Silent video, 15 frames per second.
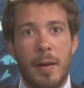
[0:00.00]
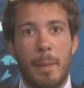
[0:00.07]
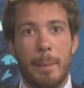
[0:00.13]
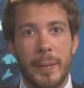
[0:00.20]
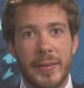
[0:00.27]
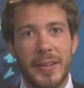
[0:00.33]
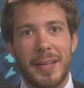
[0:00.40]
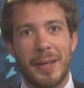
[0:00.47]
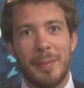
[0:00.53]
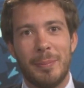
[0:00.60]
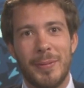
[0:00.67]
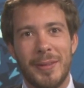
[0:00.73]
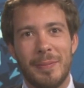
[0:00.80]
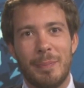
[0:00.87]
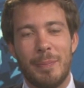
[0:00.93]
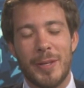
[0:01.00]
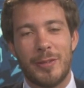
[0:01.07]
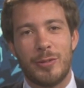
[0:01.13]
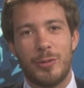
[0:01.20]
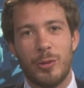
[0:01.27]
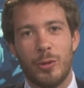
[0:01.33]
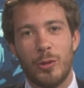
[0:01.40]
Mesdames,
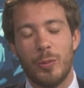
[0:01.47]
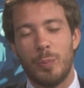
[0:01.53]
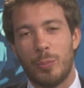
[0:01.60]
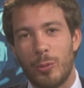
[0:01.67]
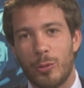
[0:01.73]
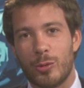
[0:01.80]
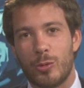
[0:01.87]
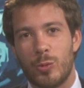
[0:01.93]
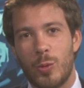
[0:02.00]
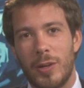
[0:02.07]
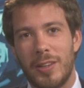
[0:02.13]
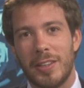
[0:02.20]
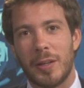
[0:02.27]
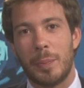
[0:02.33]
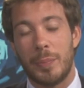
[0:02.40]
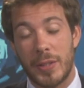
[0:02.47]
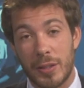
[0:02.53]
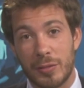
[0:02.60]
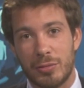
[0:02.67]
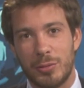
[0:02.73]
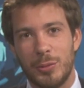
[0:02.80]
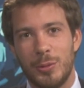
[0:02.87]
Messieurs, bonsoir,
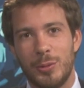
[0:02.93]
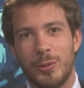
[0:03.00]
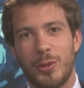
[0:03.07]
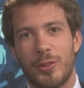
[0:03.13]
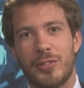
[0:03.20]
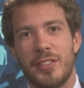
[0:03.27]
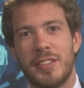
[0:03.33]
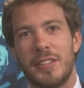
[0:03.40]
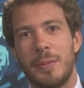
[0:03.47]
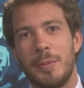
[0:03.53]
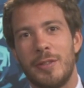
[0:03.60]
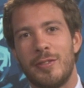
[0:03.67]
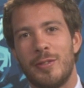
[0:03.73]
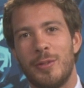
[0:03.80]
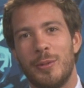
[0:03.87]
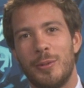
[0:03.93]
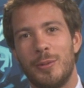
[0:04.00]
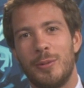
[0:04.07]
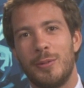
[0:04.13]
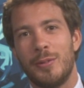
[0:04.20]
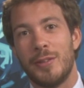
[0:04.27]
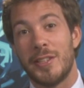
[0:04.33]
bienvenue dans cette
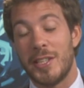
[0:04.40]
émission.